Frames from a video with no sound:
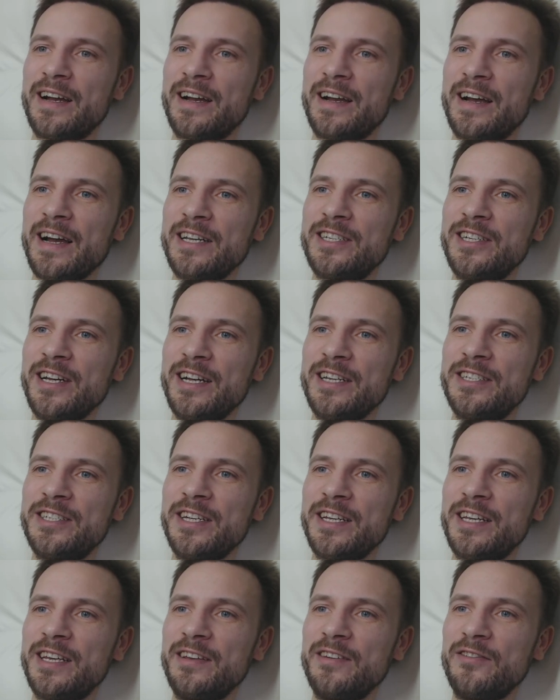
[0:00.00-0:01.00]

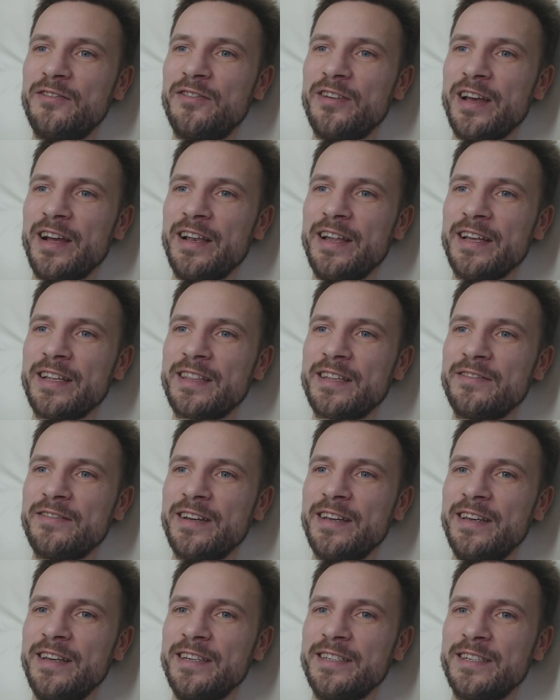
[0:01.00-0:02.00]
качанчики
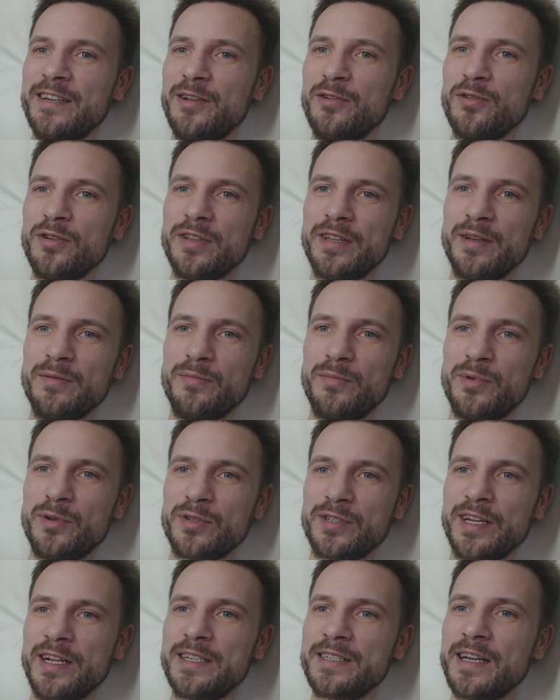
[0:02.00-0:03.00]
фиолетовой и зеленой
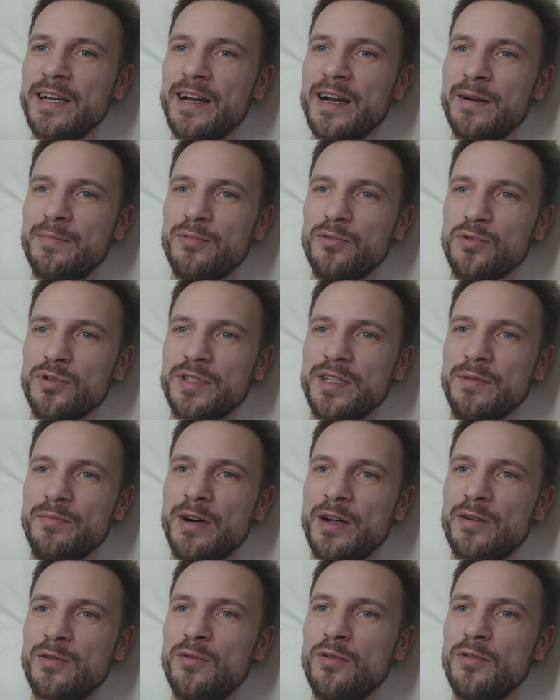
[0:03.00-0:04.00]
брюссельской капусты,
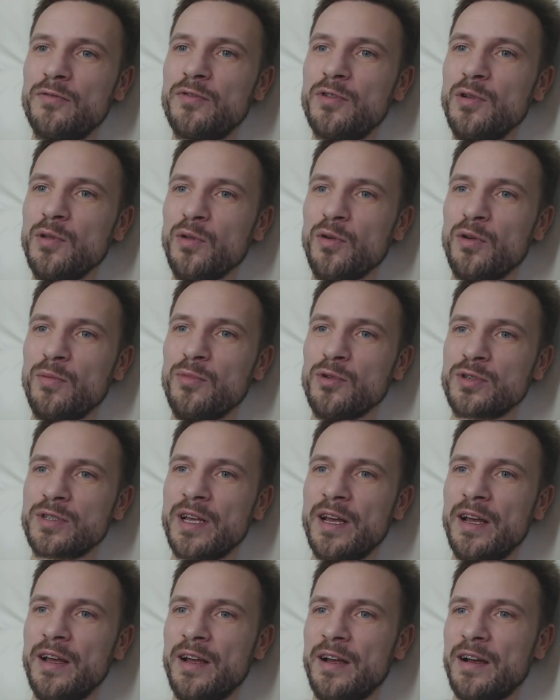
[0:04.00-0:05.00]
морковь глобус,
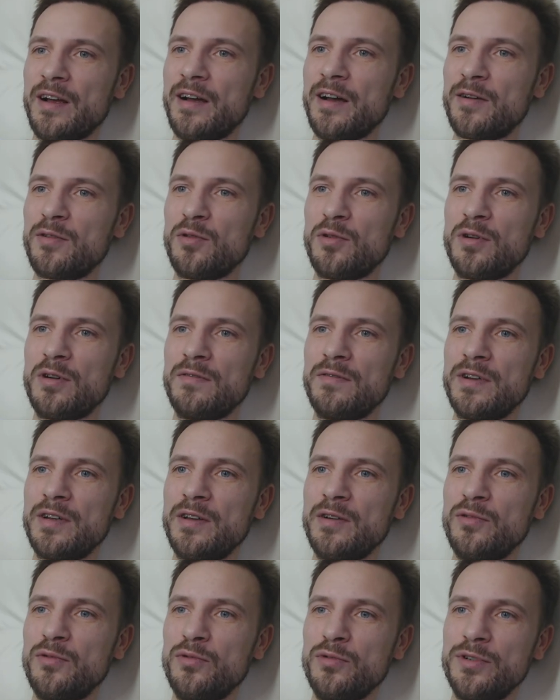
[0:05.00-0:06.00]

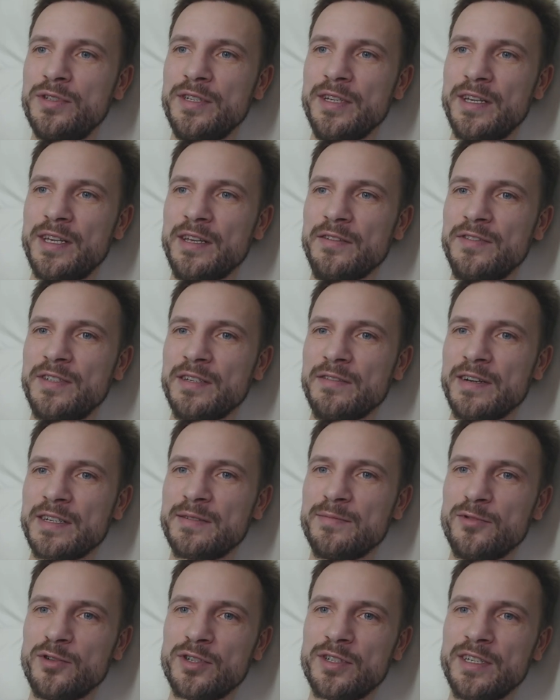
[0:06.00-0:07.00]
гороховые усики,
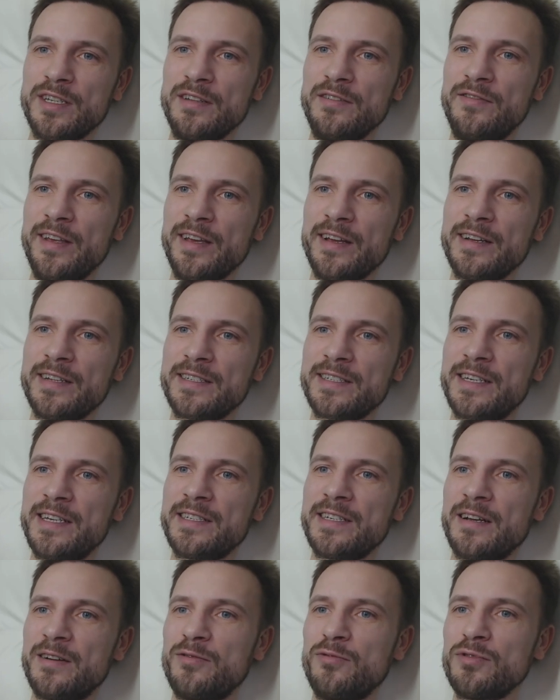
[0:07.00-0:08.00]
всевозможные
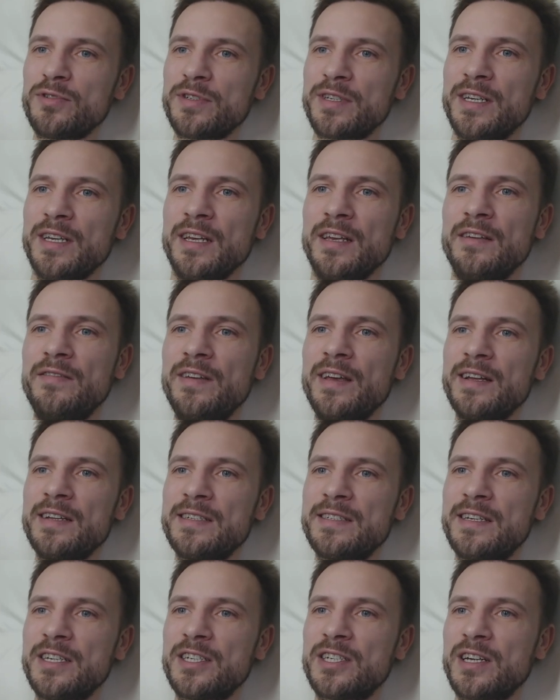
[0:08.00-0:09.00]
веганские закуски и
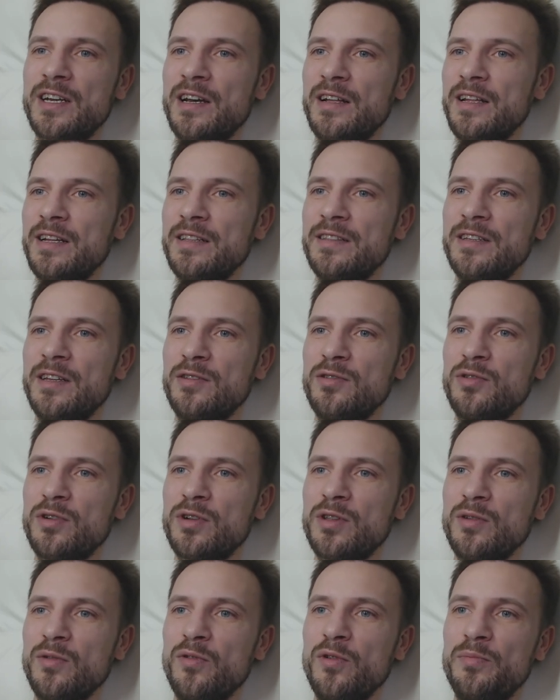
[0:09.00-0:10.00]
веганский шоколадный
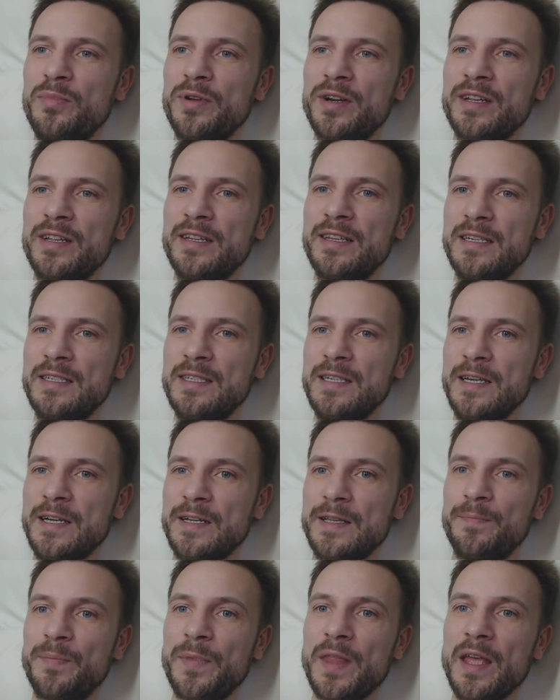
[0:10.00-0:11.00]
торт опера на
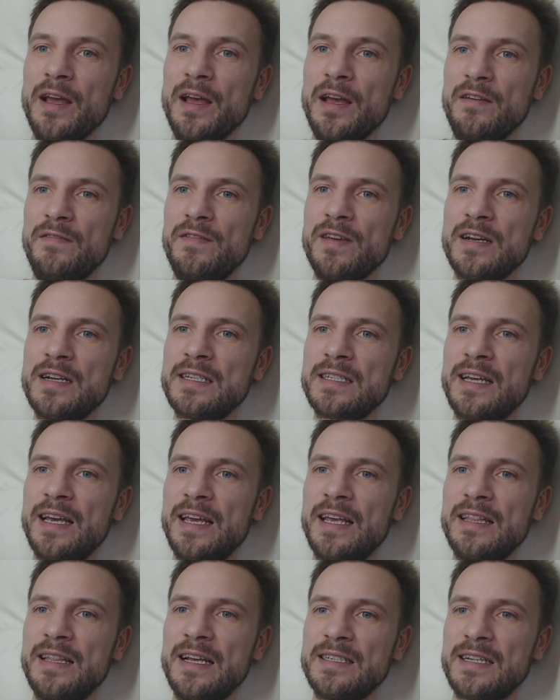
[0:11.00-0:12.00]
десерт.
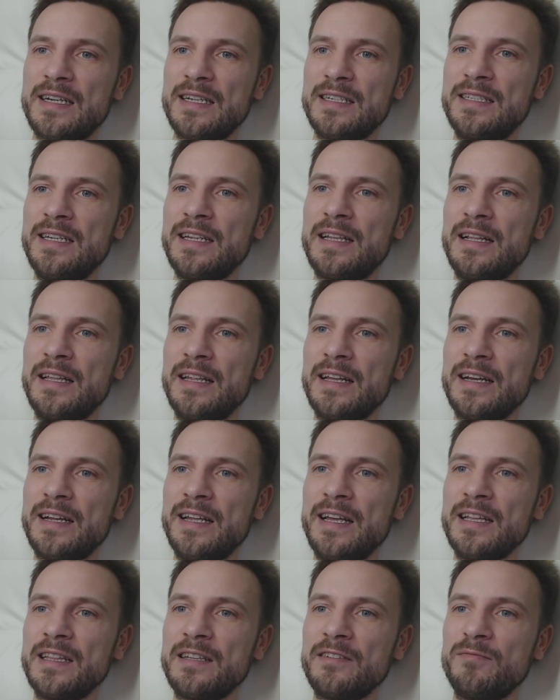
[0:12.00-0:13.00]
Веганская еда из растительных
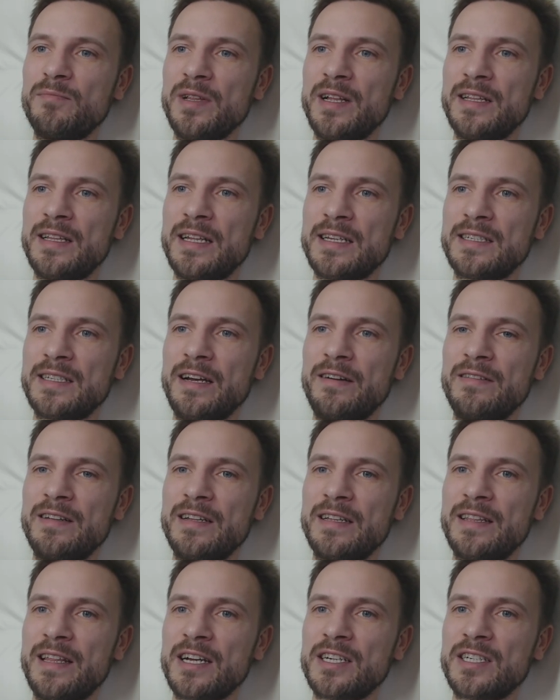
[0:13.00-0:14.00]
ингредиентов была
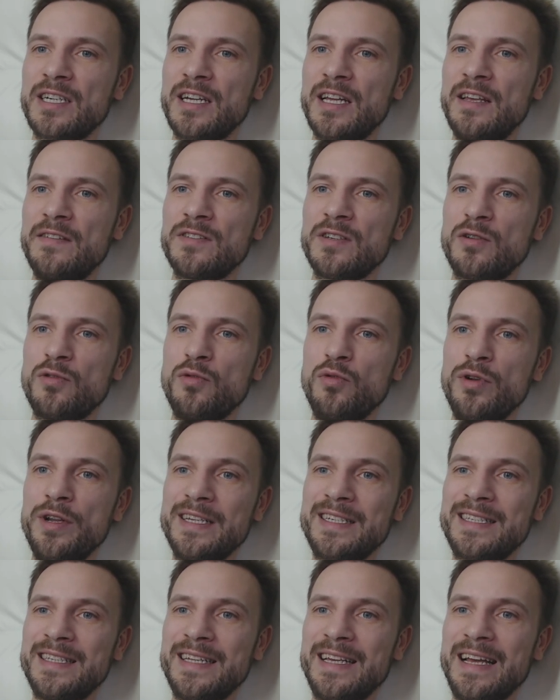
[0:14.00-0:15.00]
доставлена также и в
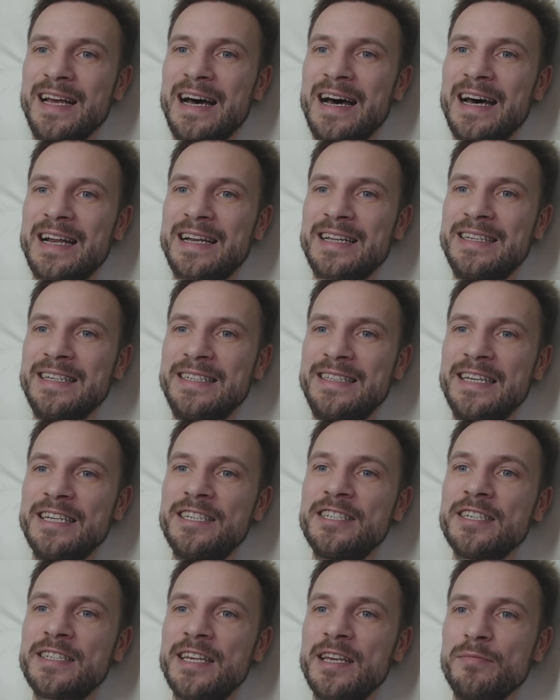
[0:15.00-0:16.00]
закулисный
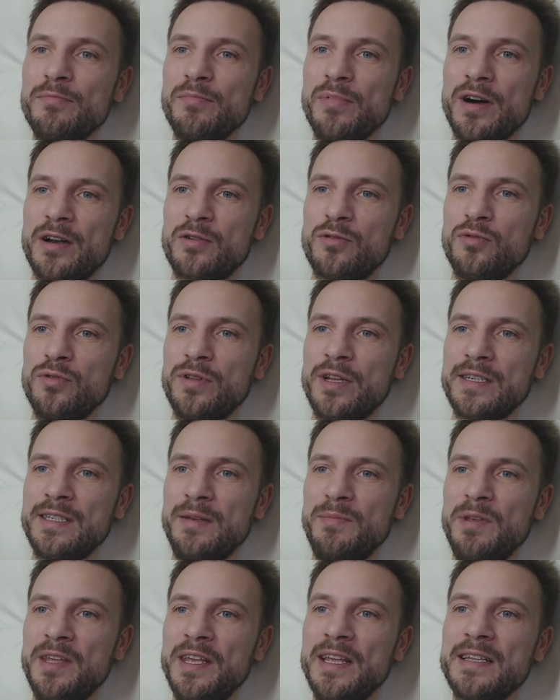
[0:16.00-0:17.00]
артистический бар, куда
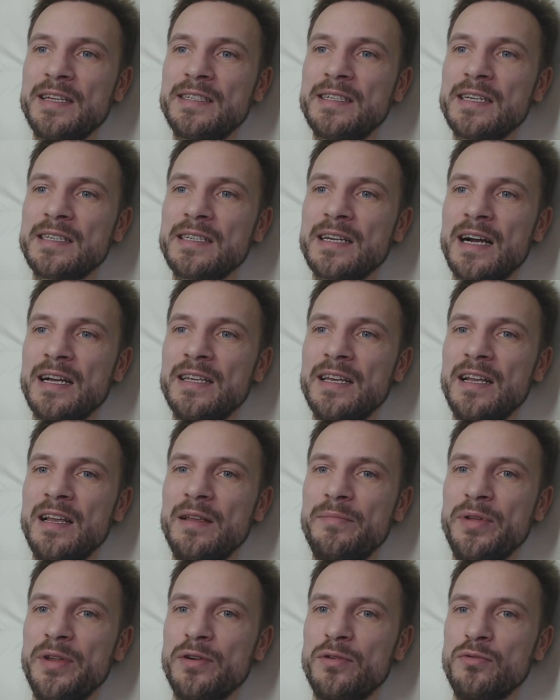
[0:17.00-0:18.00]
знаменитости
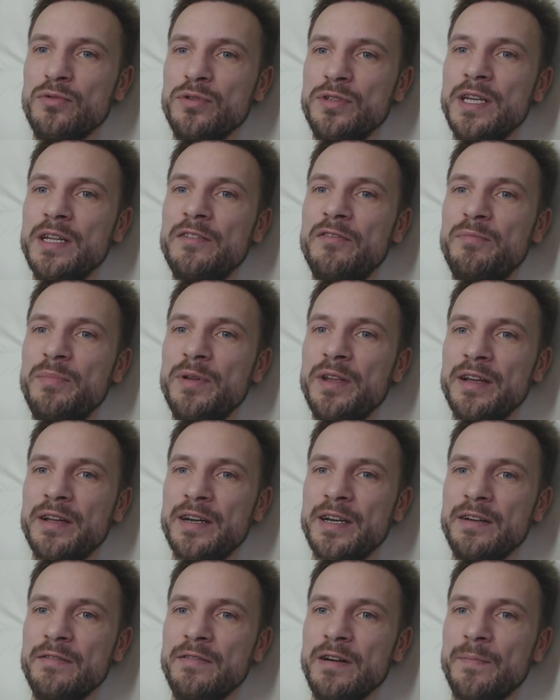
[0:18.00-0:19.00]
заходили перекусить в
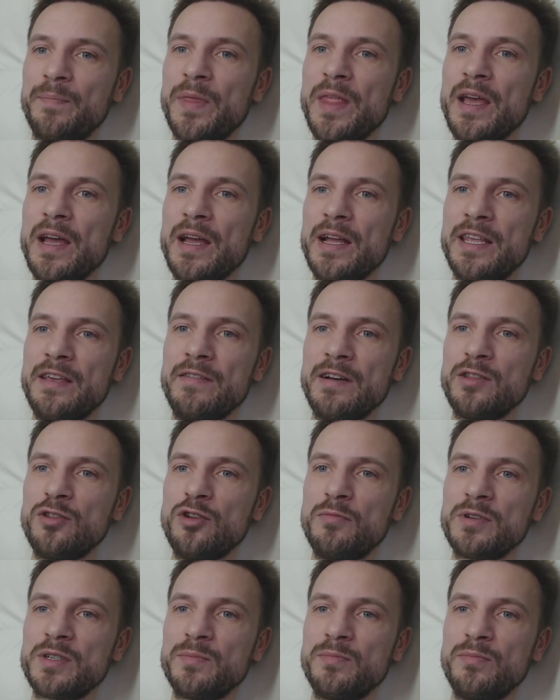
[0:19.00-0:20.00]
перерывах. Ни в
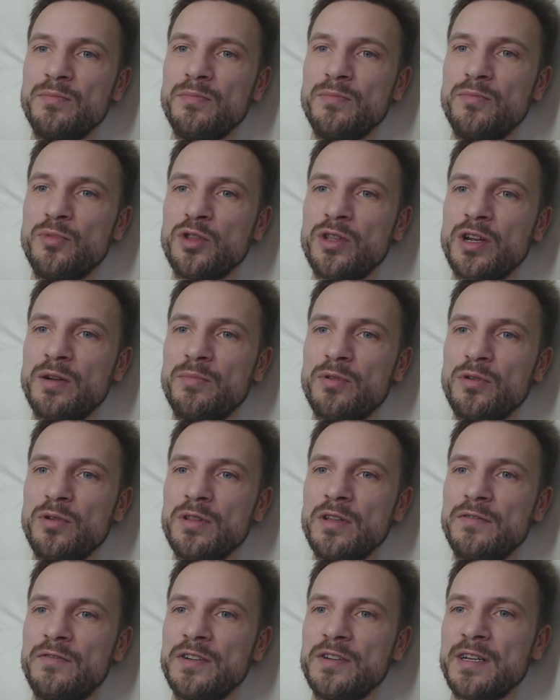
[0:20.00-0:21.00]
одном из
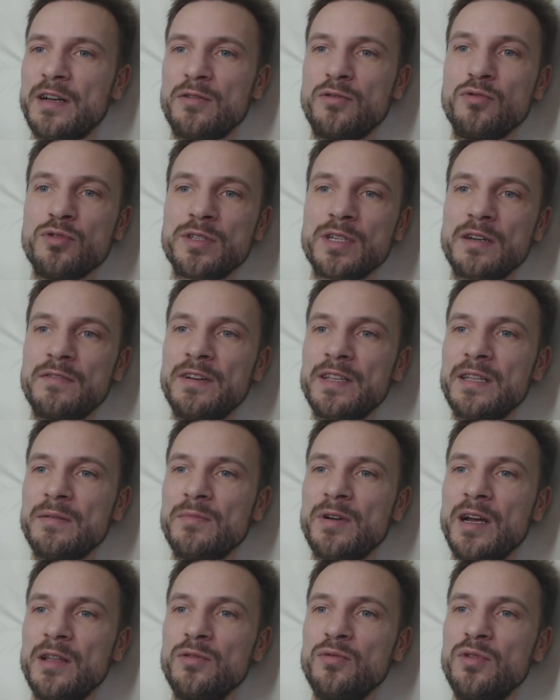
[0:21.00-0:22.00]
бутербродов и закусок в
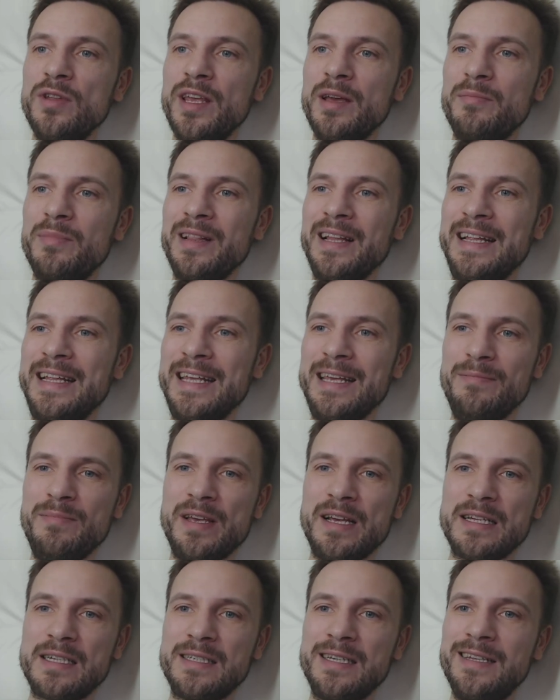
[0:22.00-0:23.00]
этом году не было ни
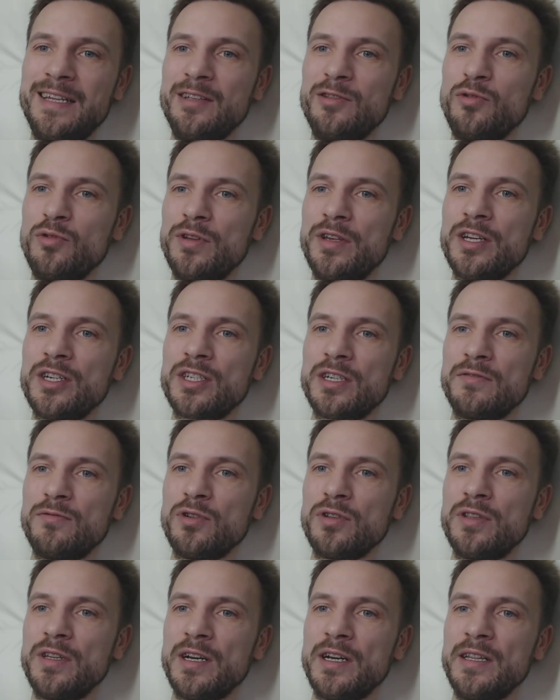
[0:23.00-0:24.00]
мяса, ни других
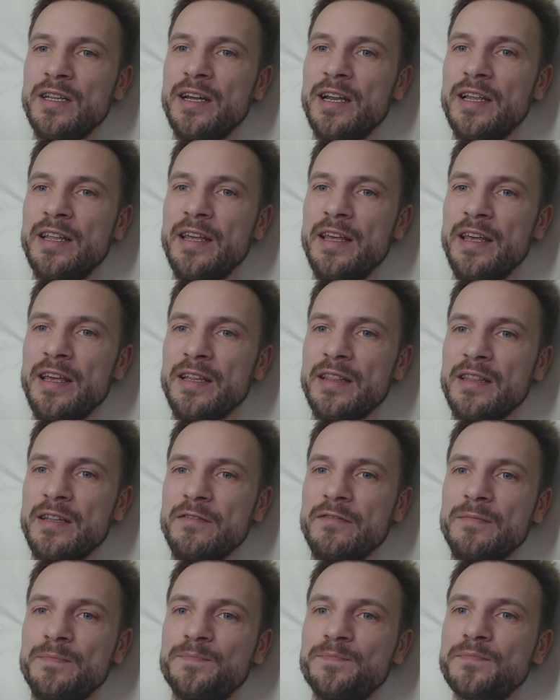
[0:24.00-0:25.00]
животных
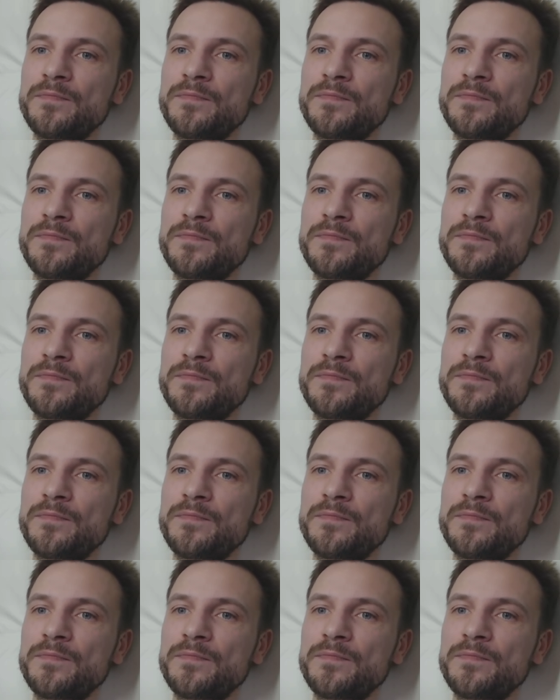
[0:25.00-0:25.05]
ингредиентов.